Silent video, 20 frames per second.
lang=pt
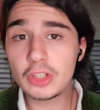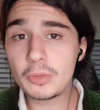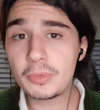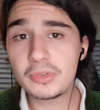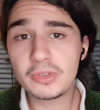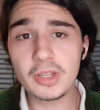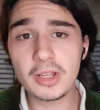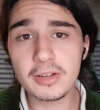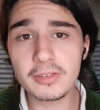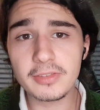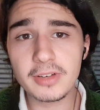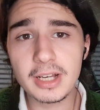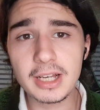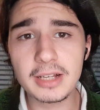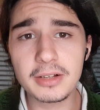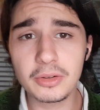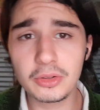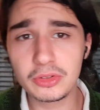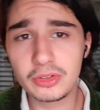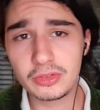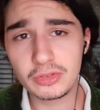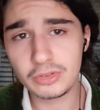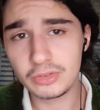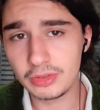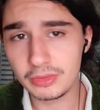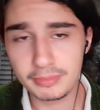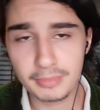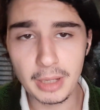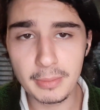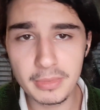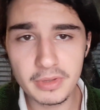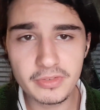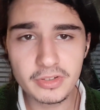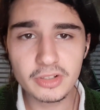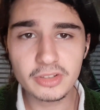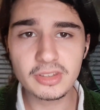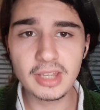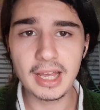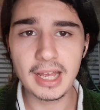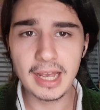observar os mamíferos
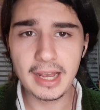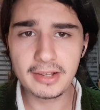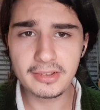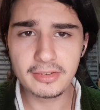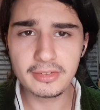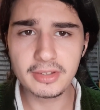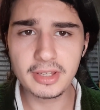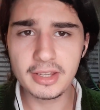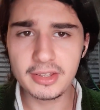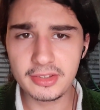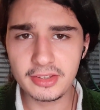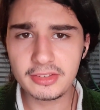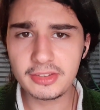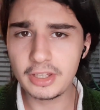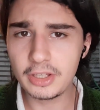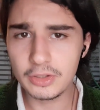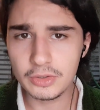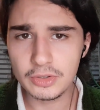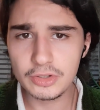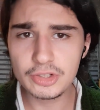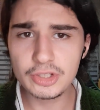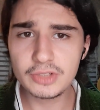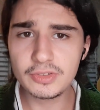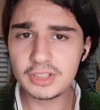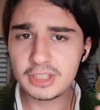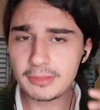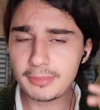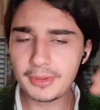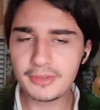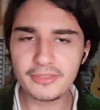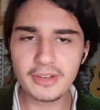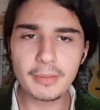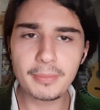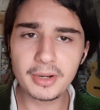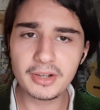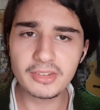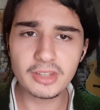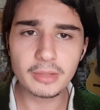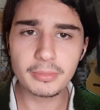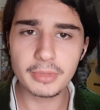terrestres que existem hoje, você vai
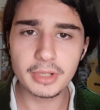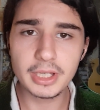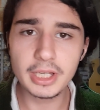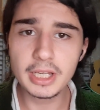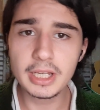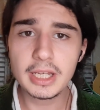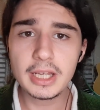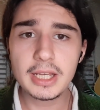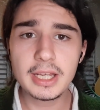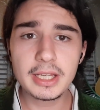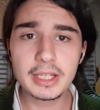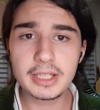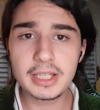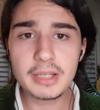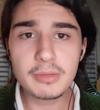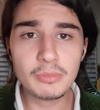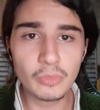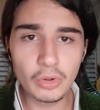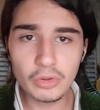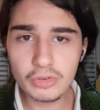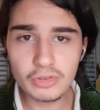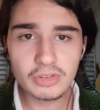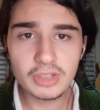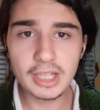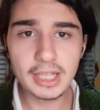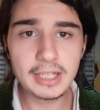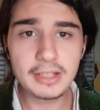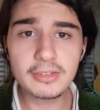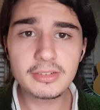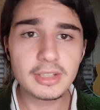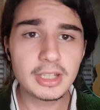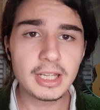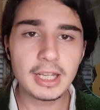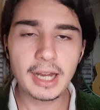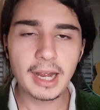perceber que muitos deles,